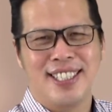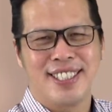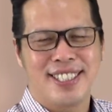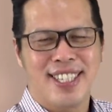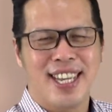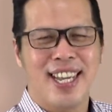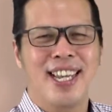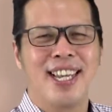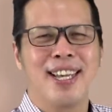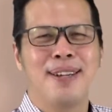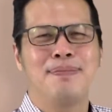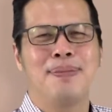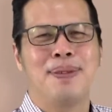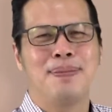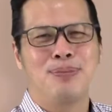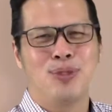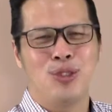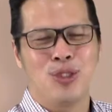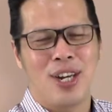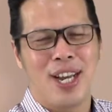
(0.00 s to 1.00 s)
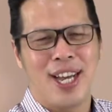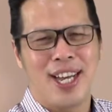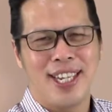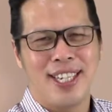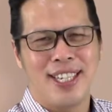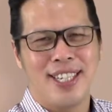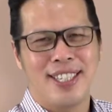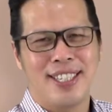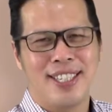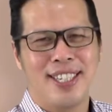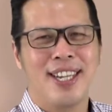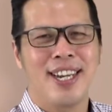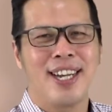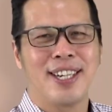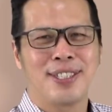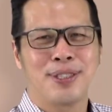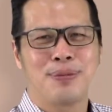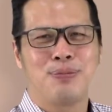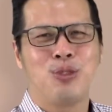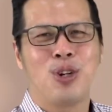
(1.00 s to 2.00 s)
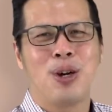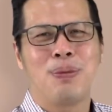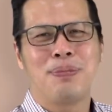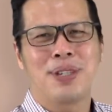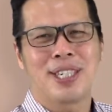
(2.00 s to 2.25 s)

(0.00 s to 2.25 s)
saya ingin memulai dengan sebuah